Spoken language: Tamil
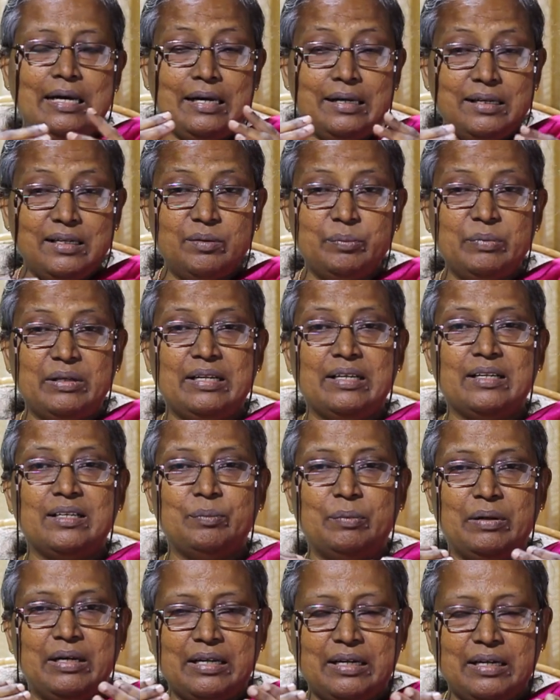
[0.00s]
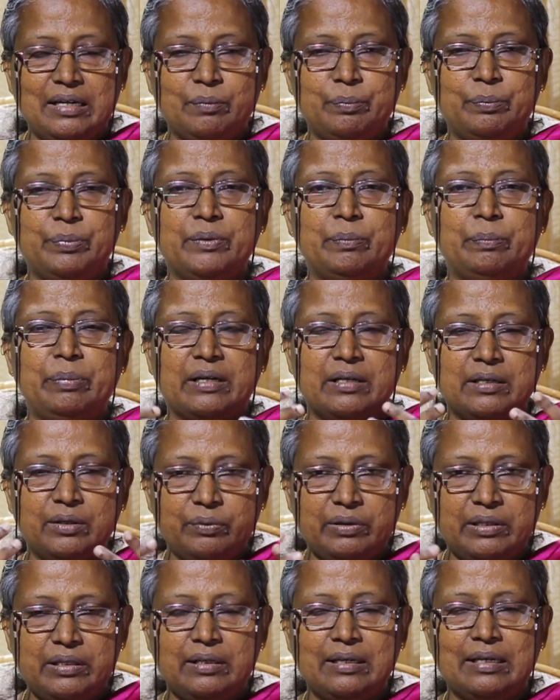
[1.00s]
ஆறு மடங்கு மாரடைப்பு
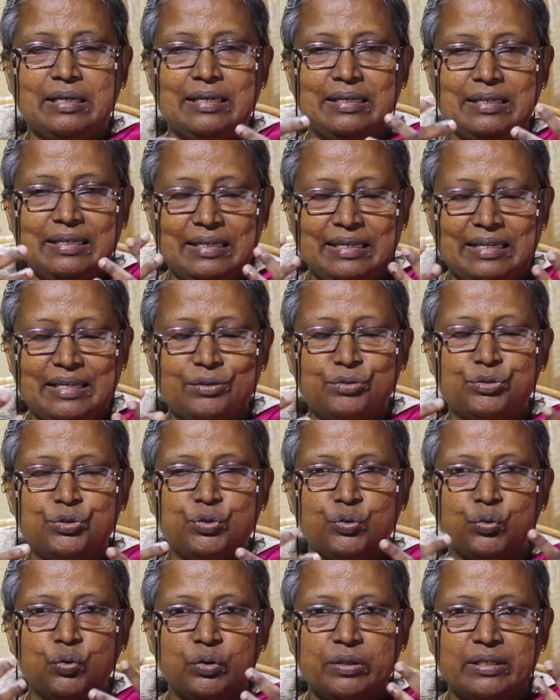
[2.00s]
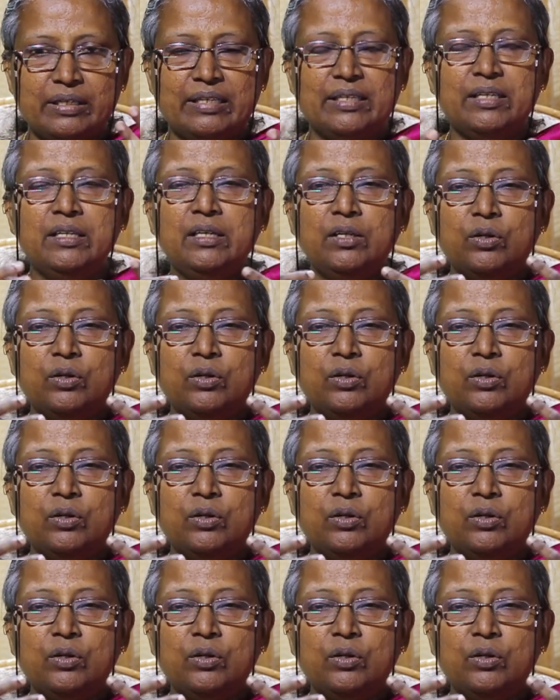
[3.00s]
பக்கவாதம் ஹார்ட் அட்டாக் ஸ்ட்ரோக்கு